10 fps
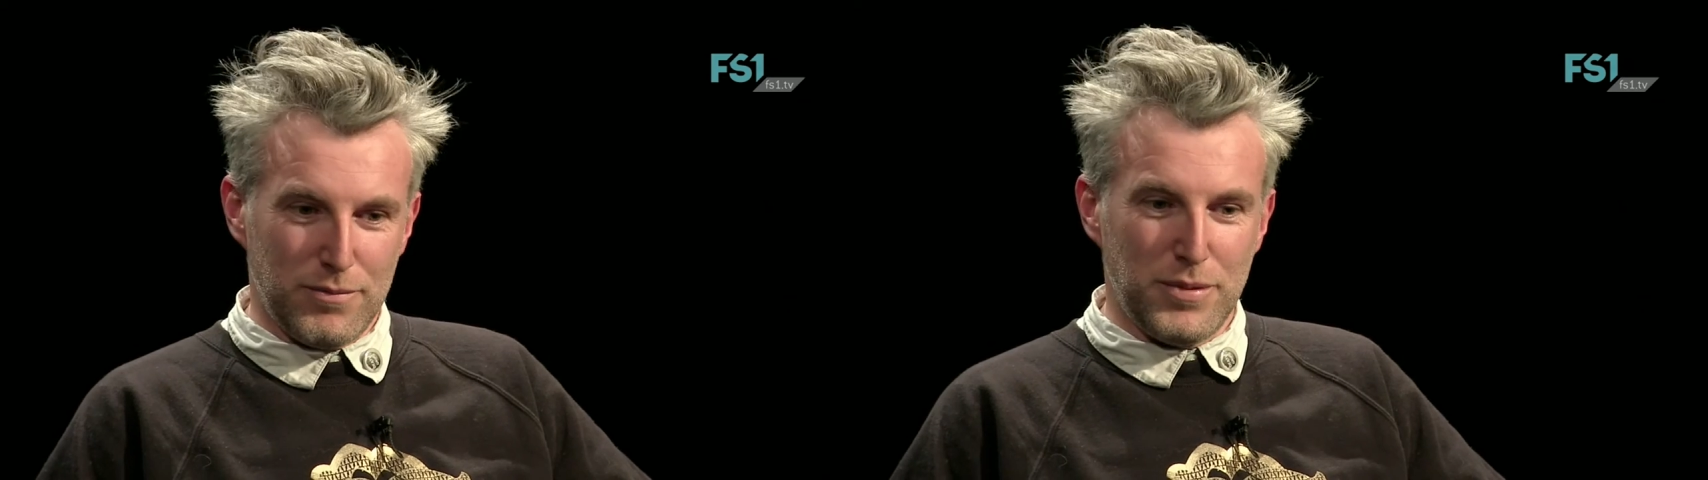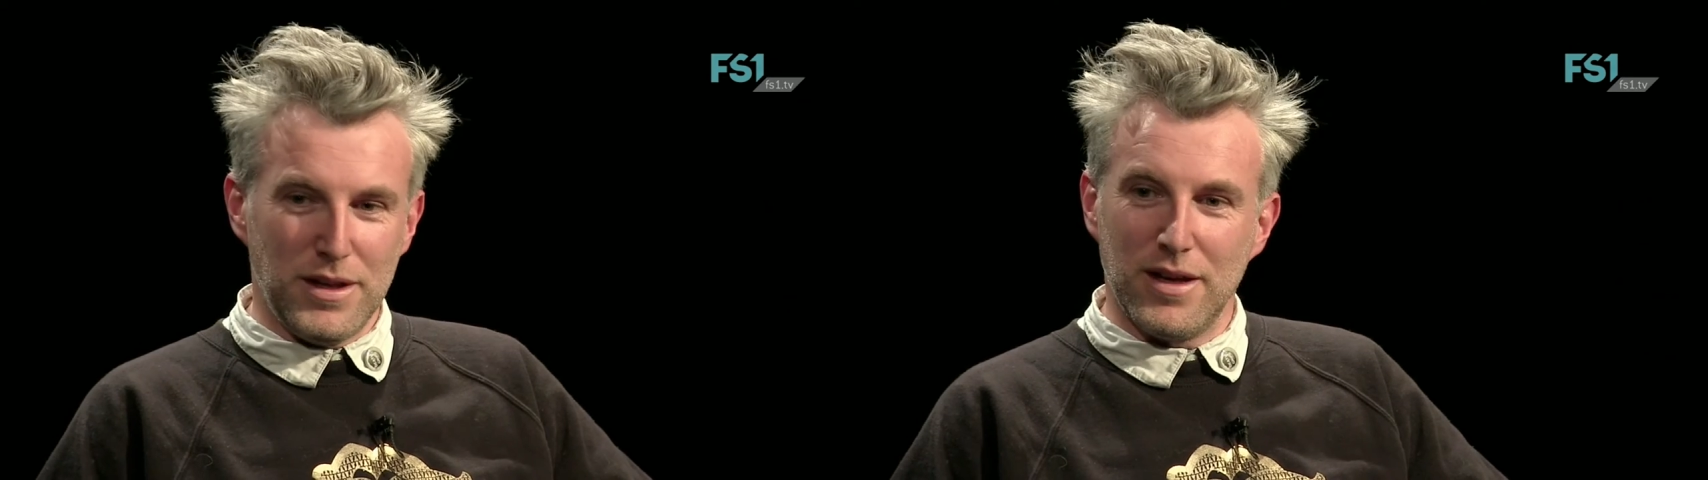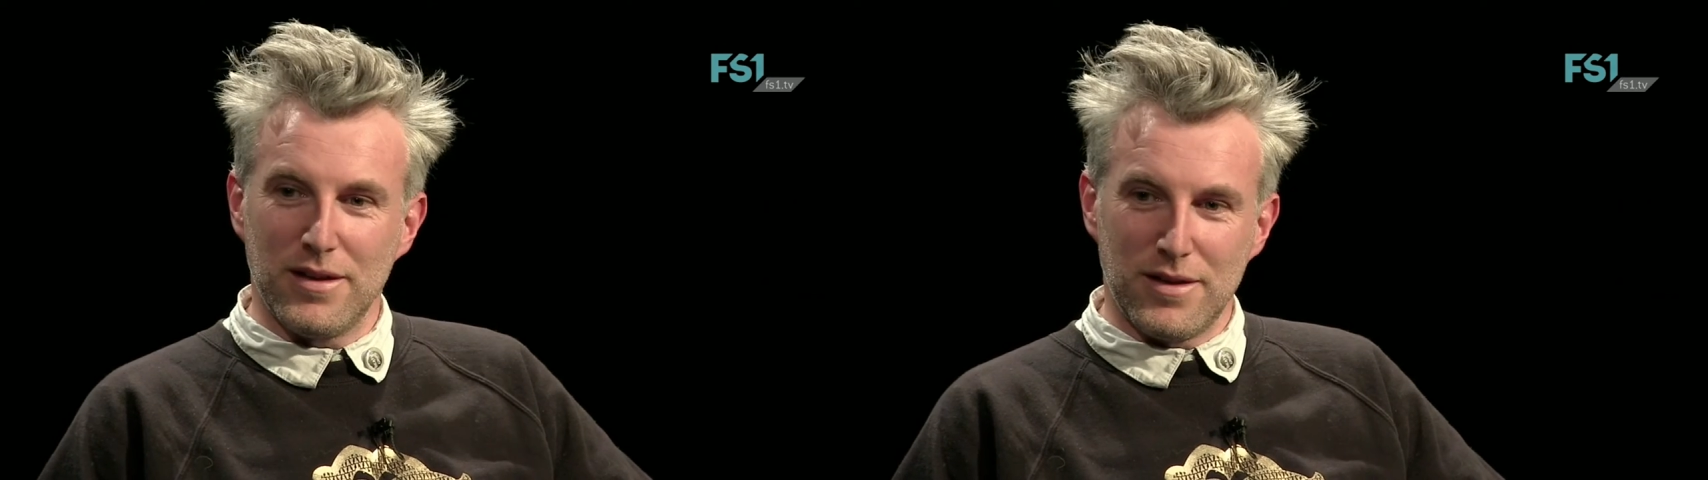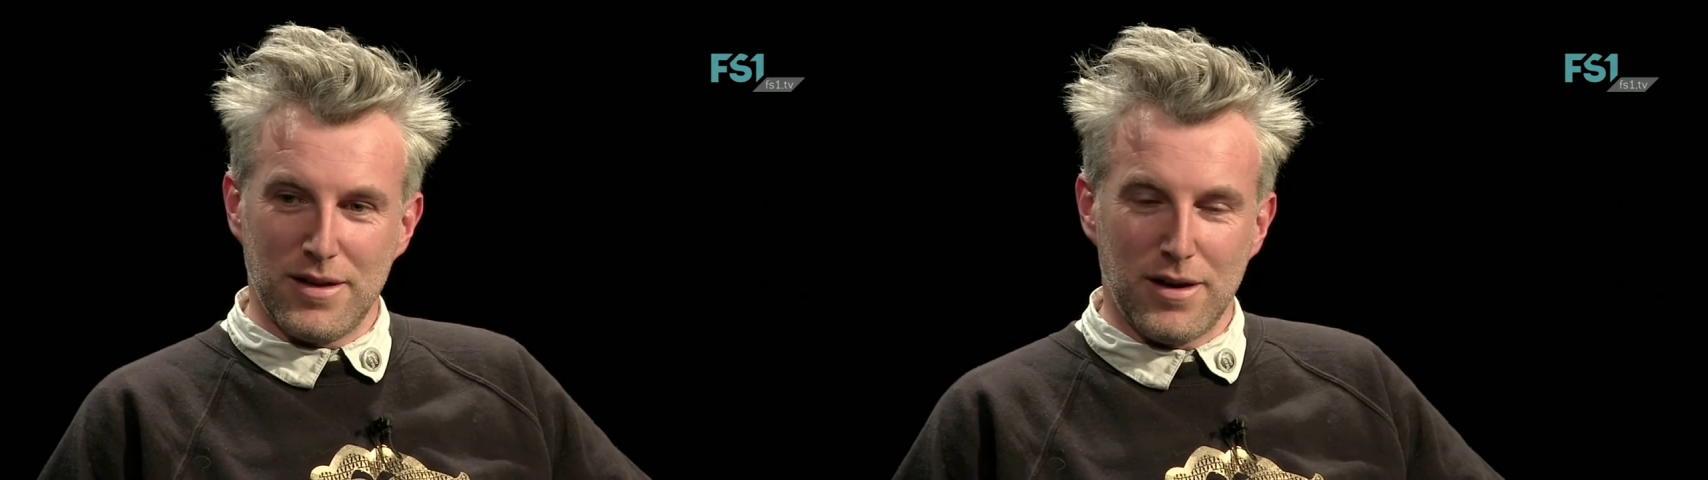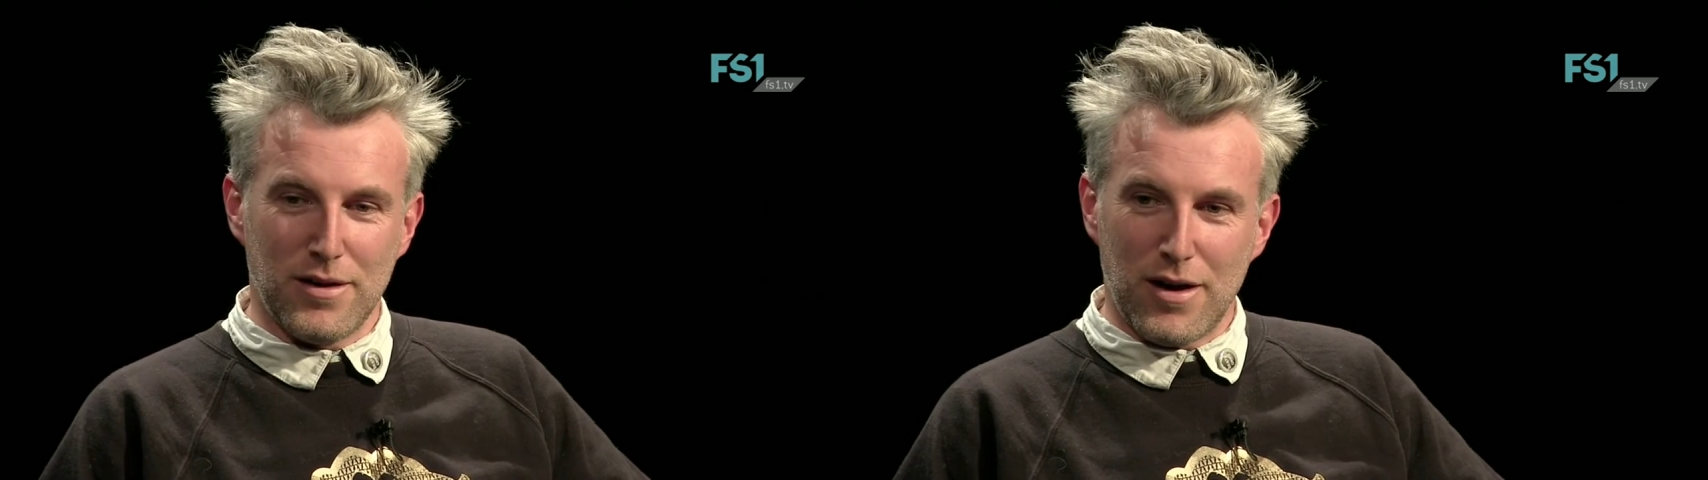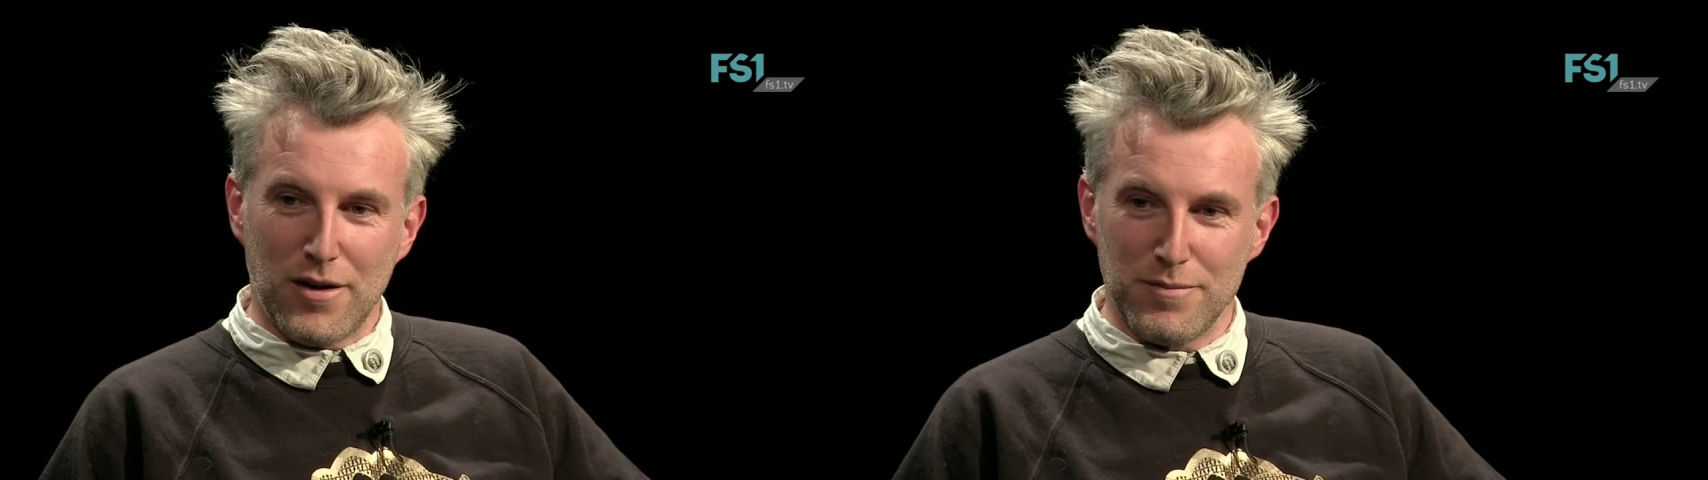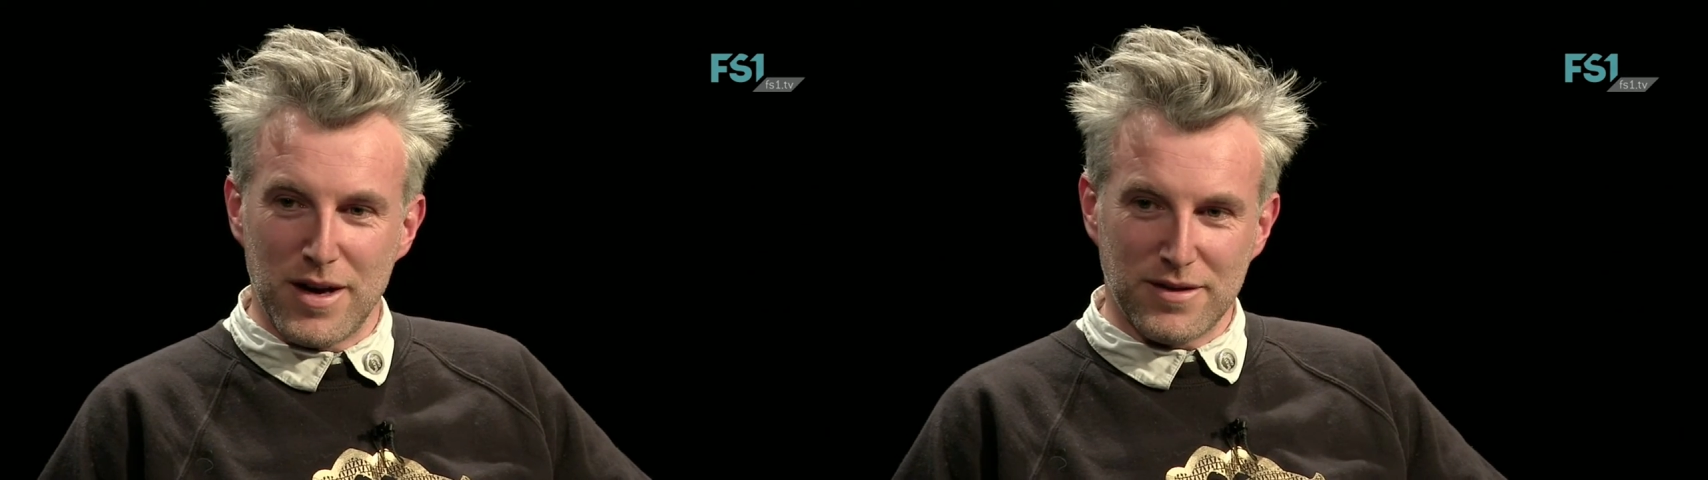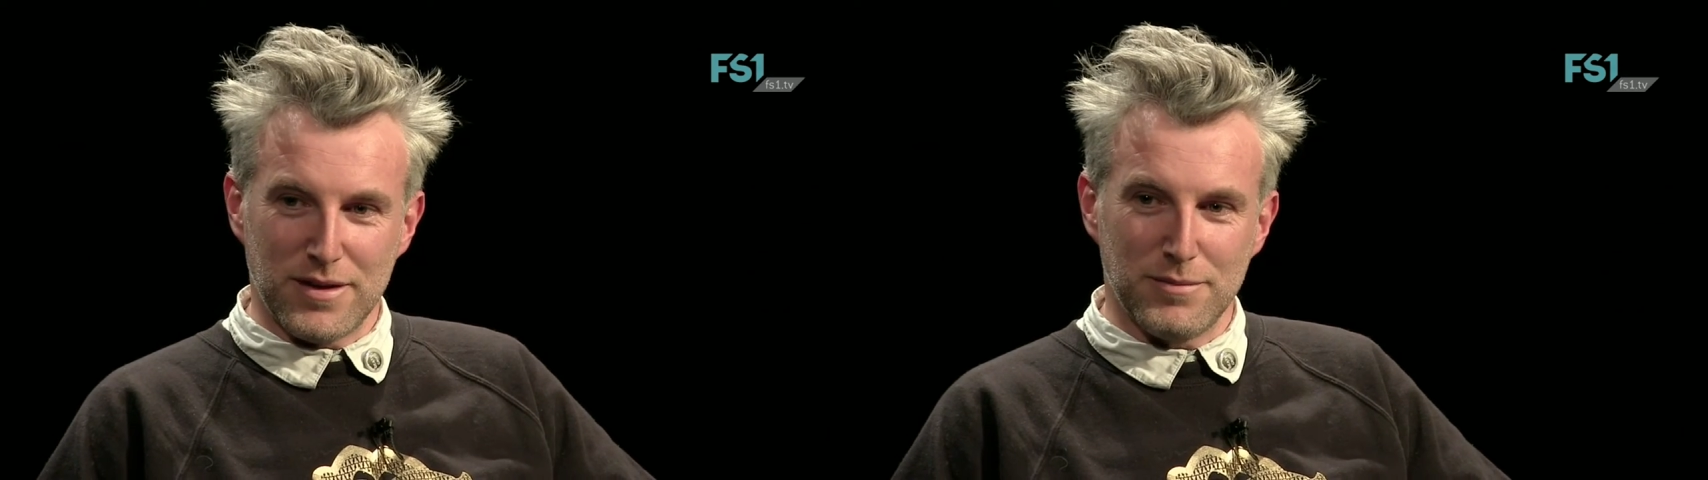bin ich jetzt äh,
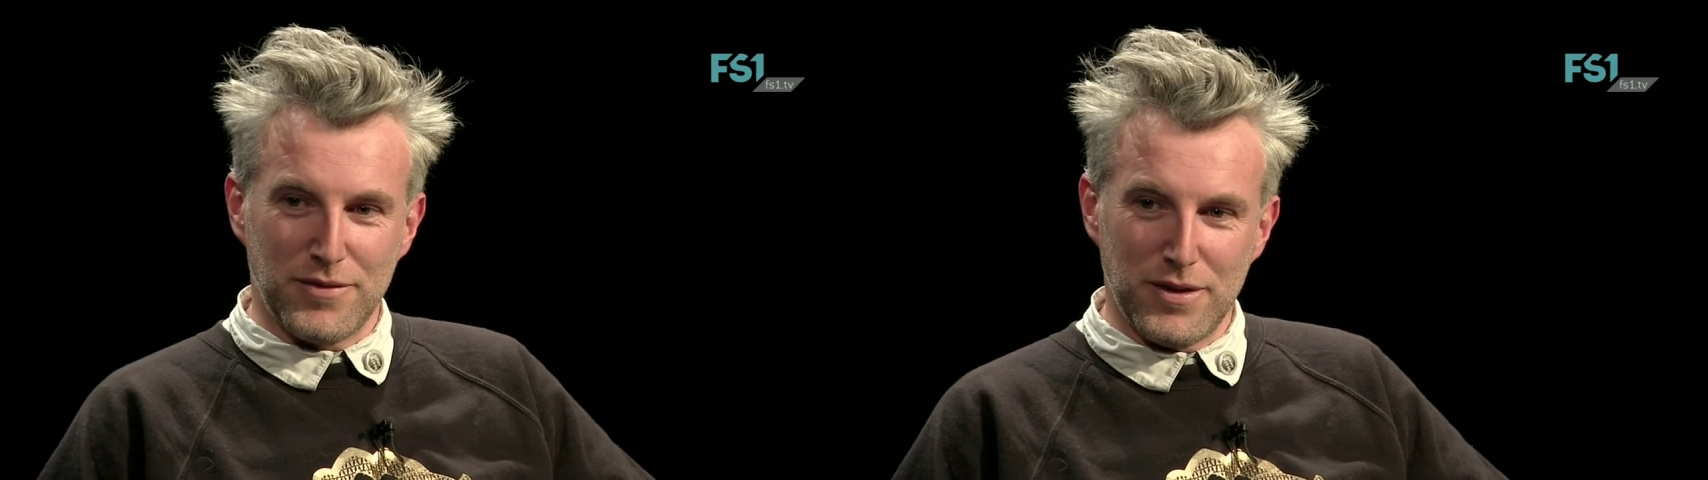aufmerksam